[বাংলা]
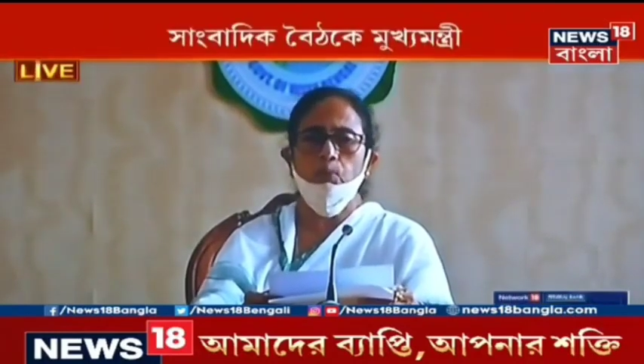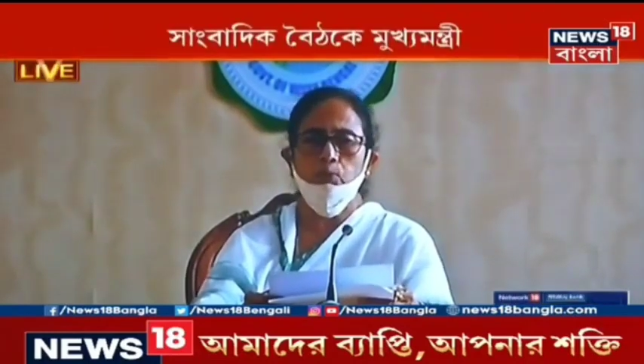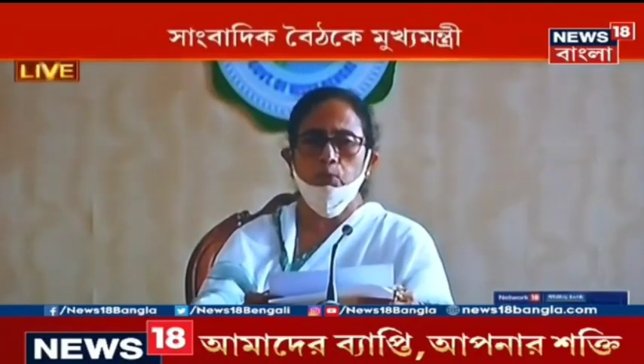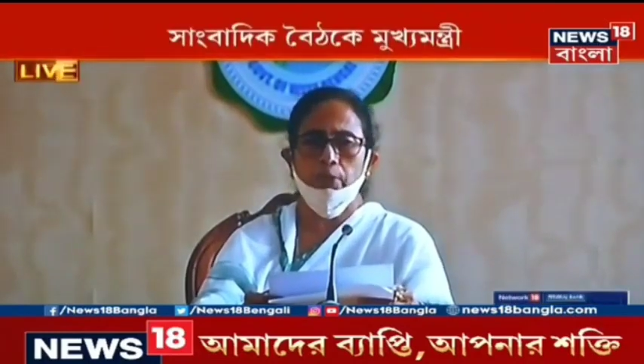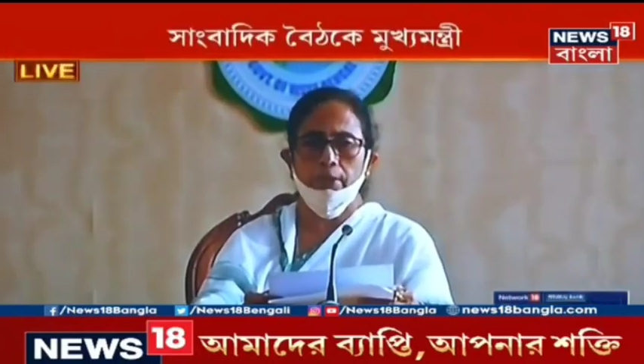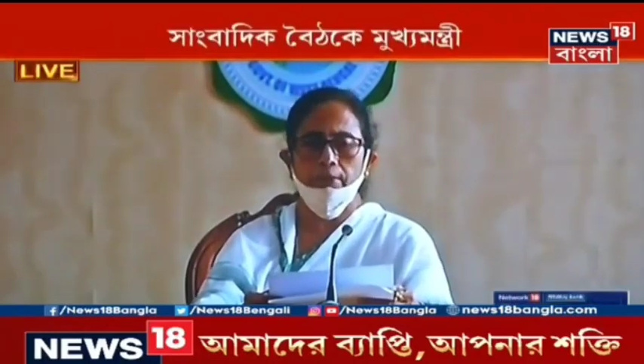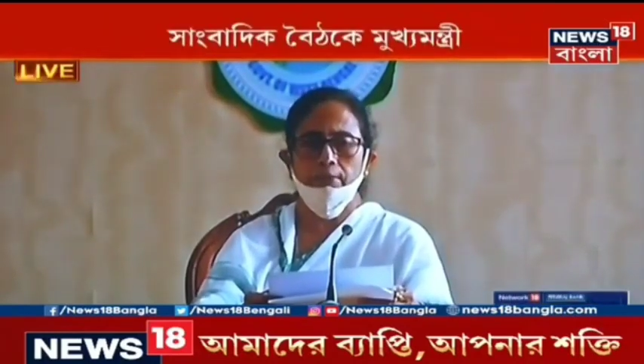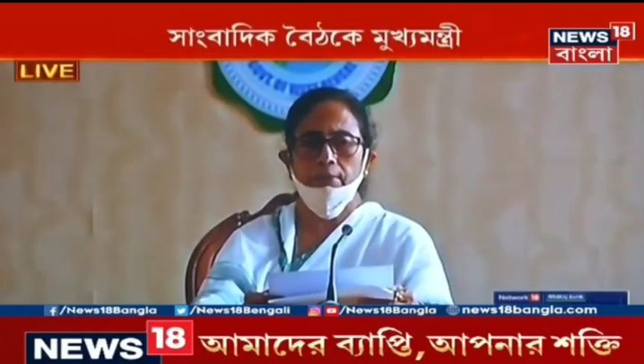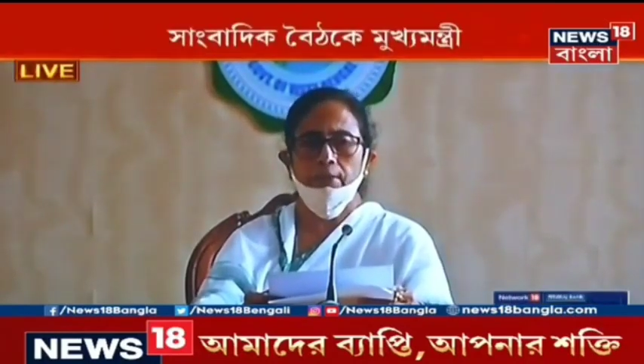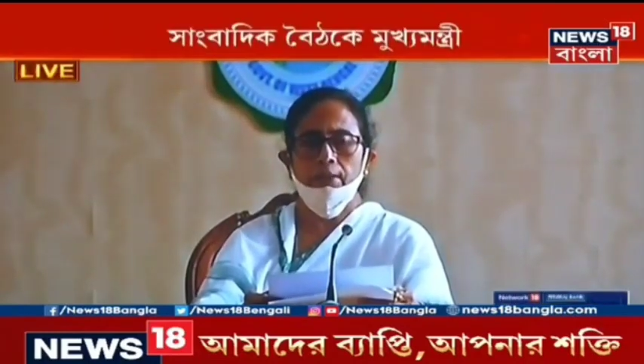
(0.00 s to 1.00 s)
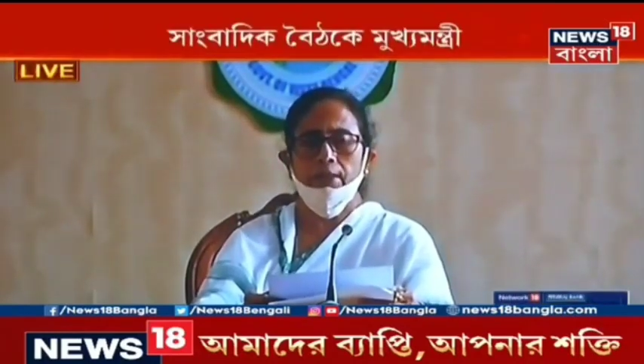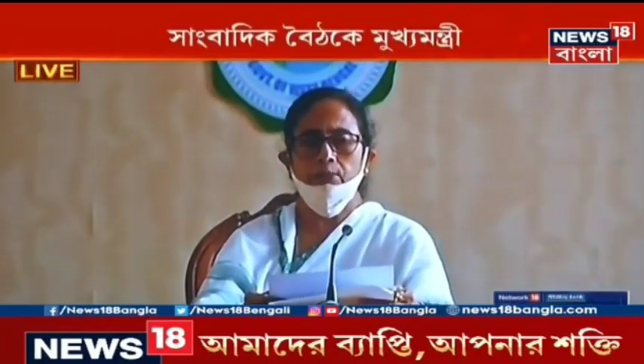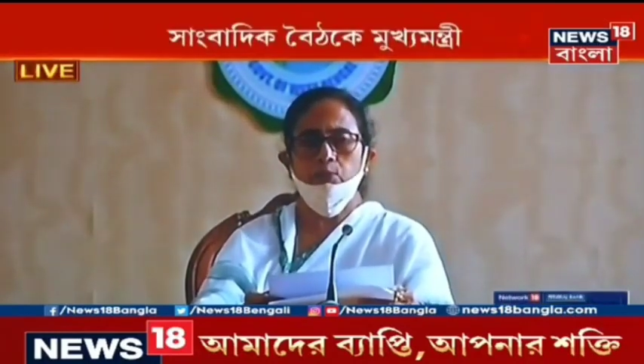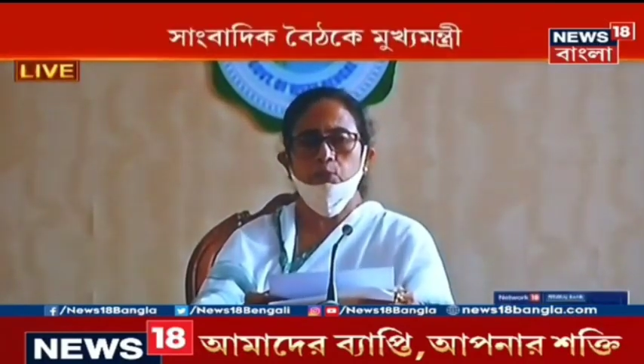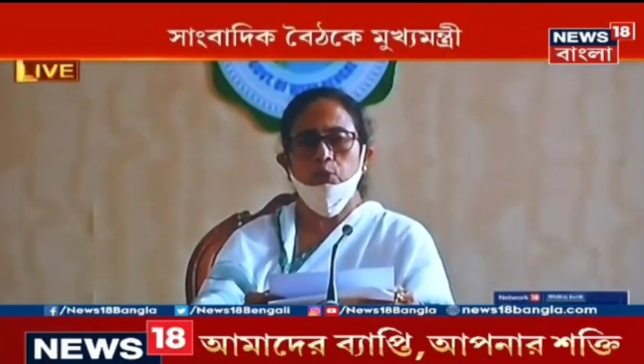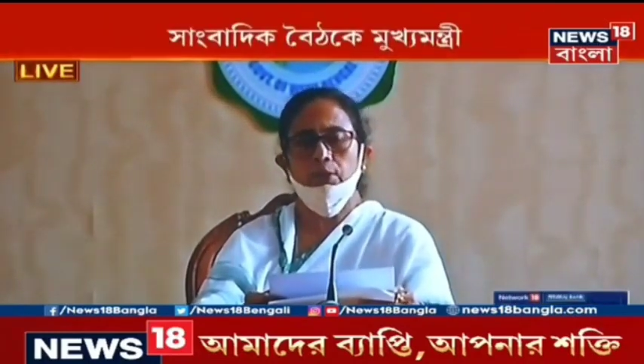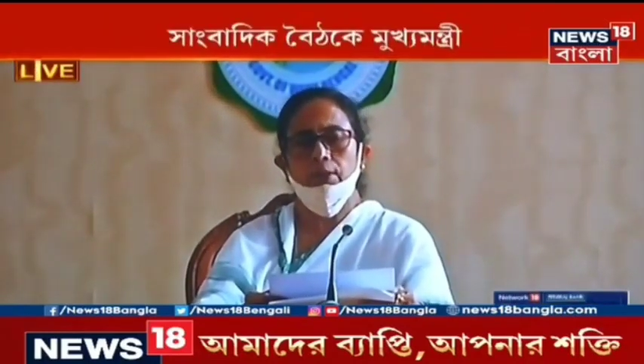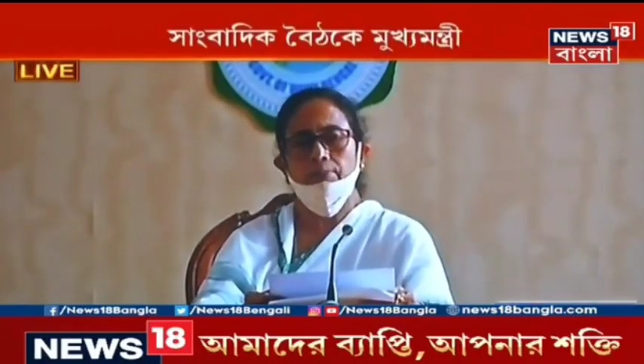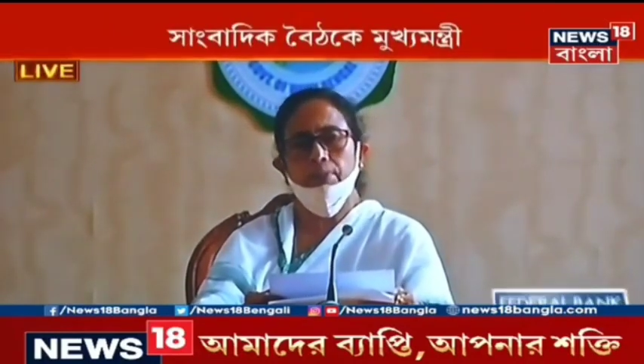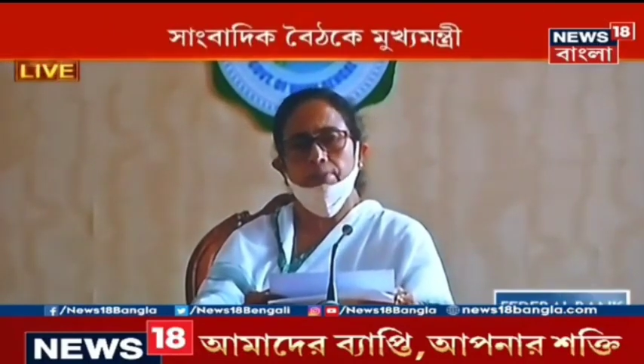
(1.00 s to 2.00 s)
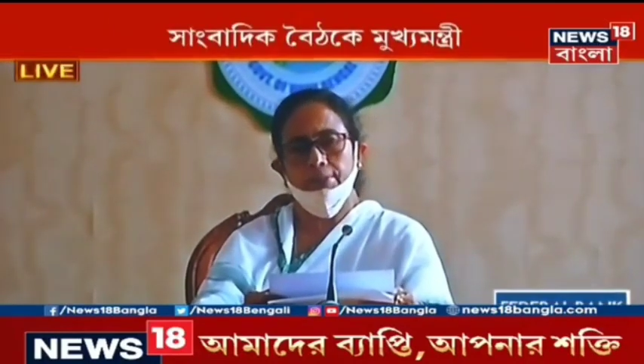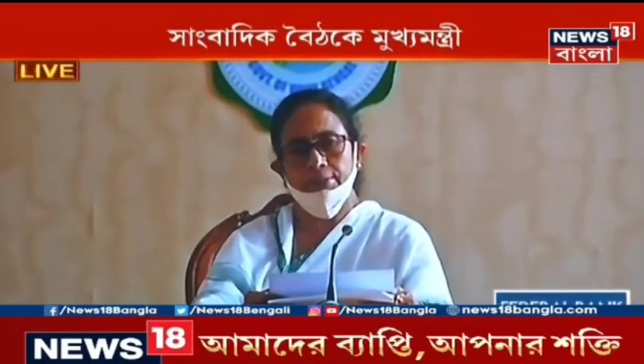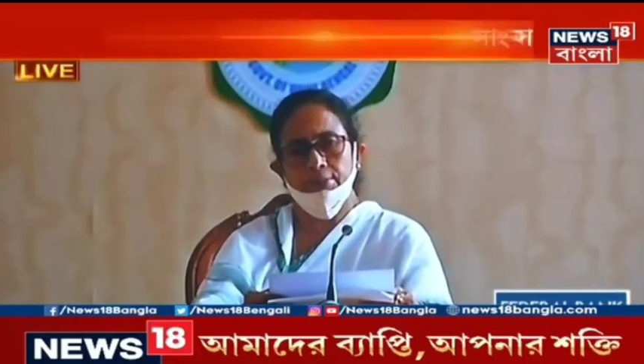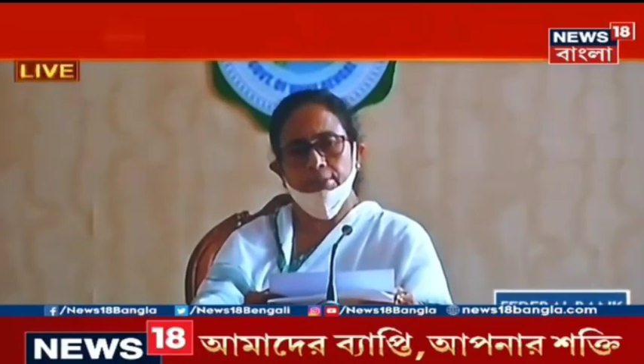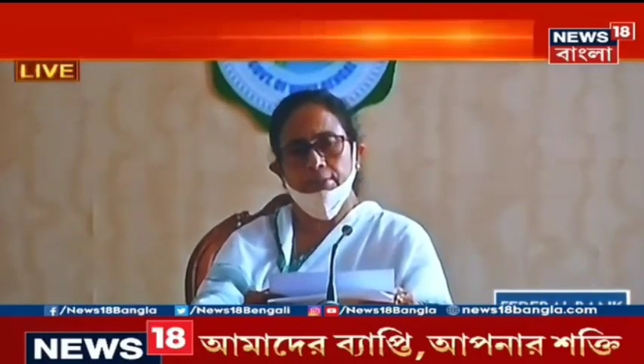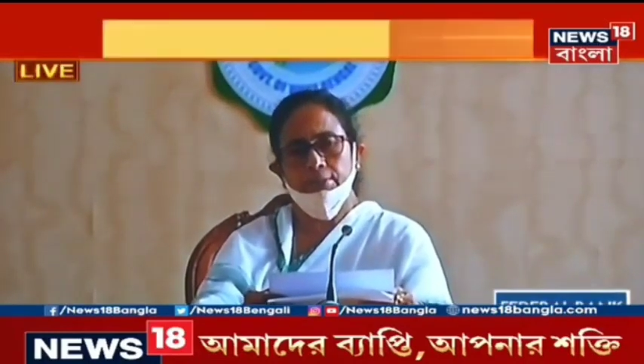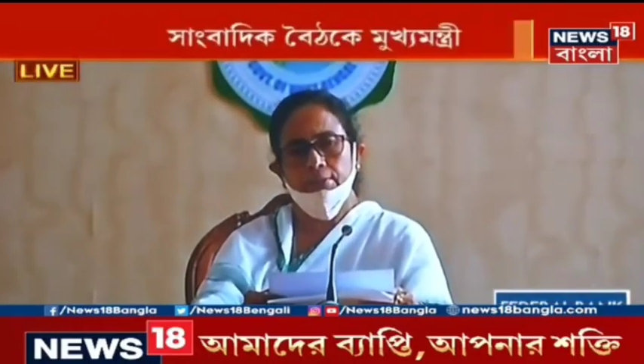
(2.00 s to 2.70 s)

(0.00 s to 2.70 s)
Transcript: প্রয়োজন নেই রাজ্য সরকার আপনার পাশে